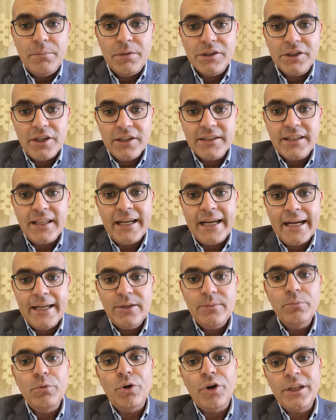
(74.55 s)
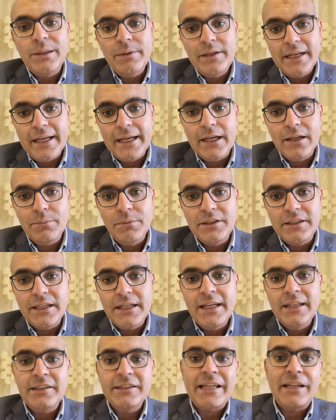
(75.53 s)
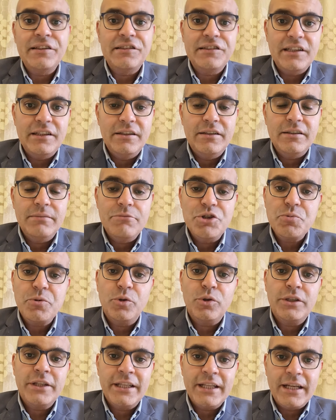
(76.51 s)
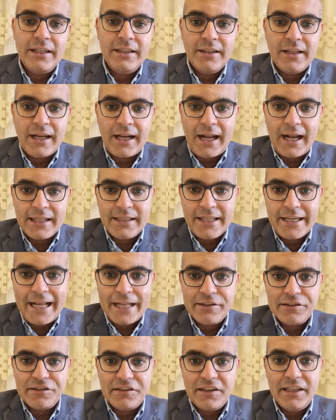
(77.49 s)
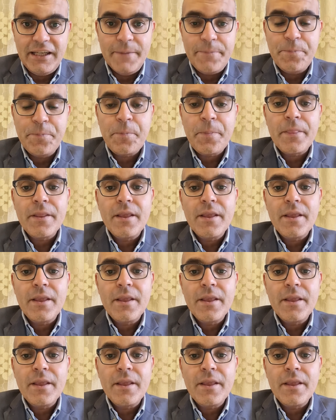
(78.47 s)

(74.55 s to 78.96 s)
بطلت حاجات اوريدي منها بالتالي انت اتحسنت مش موضوع ان انك عندك حساسيه